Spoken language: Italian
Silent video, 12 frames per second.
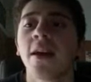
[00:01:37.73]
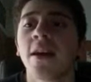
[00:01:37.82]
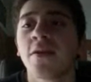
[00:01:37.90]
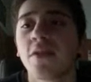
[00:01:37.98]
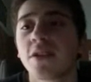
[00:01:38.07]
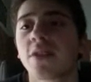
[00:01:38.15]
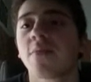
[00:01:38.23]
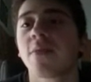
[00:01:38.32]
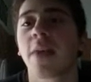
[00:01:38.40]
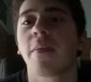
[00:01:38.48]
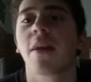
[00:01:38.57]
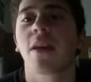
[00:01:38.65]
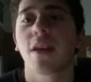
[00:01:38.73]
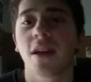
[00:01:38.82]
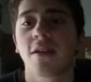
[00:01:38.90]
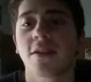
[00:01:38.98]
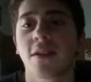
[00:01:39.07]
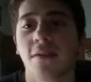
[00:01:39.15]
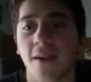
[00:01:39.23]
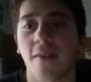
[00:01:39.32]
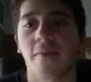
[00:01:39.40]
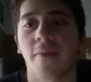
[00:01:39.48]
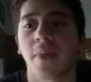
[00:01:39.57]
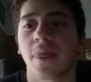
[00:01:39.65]
questo programma che cosa
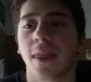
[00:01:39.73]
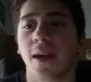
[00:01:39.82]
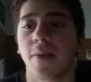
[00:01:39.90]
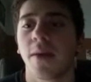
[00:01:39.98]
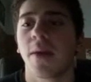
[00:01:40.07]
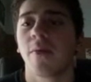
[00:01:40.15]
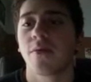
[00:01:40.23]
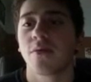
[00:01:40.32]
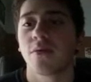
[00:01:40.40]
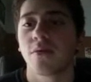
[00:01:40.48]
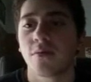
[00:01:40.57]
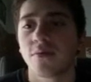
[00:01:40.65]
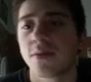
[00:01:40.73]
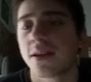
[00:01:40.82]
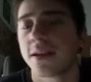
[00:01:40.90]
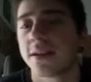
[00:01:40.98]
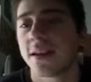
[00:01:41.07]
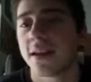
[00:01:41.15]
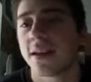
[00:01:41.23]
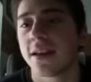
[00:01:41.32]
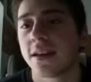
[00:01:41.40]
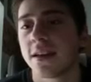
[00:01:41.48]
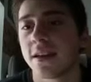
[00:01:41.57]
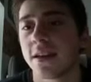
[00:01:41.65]
fa? Abbiamo praticamente
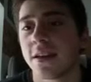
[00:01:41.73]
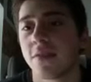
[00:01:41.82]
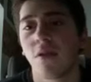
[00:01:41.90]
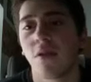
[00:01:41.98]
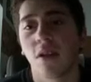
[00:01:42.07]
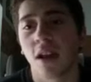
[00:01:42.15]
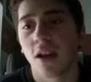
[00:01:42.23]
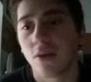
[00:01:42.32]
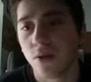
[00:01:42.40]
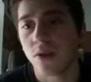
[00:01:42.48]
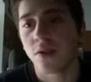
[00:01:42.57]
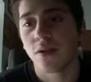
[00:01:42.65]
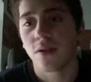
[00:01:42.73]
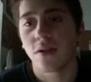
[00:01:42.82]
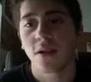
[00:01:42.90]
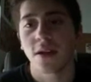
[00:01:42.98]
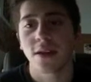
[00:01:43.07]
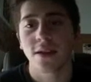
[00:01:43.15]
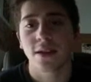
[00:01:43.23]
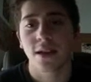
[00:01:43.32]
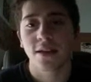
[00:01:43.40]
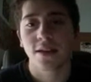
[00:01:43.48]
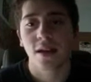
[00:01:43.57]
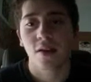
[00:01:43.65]
eh, quello gratuito eh, entra
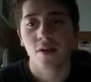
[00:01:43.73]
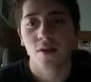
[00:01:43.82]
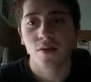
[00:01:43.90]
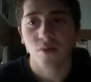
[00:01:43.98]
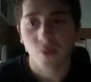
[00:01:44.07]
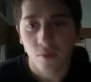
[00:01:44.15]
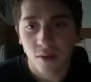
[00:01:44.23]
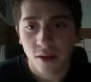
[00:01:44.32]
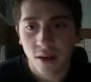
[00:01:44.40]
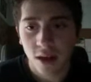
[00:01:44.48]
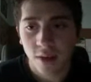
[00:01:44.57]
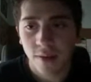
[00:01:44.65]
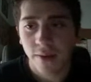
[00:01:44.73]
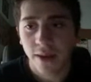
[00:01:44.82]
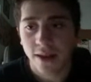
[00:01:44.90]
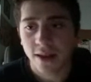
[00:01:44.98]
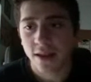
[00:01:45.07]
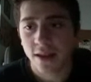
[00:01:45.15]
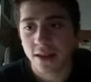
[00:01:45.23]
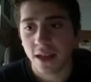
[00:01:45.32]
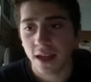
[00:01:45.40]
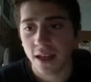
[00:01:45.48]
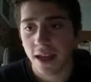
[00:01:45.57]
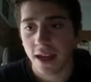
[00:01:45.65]
all'interno di YouTube e permette di
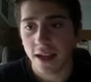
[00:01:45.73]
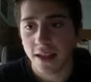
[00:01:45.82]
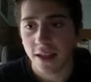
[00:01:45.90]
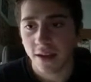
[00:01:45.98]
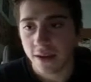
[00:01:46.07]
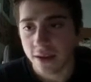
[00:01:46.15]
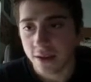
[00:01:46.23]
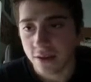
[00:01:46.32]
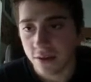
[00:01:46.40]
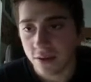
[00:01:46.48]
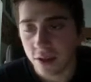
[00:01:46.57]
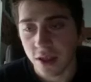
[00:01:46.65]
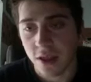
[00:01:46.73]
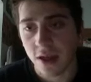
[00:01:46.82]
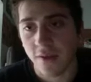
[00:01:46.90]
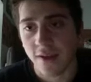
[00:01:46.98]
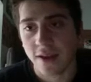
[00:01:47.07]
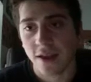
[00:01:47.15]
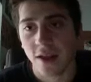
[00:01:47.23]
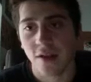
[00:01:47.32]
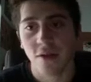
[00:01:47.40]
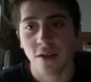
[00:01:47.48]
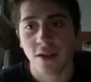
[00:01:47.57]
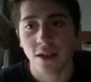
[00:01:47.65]
scaricare attraverso se avete
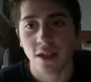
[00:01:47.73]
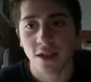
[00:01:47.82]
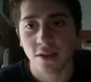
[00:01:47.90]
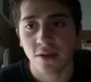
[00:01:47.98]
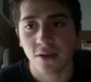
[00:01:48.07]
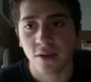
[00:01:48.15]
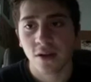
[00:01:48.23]
un indirizzo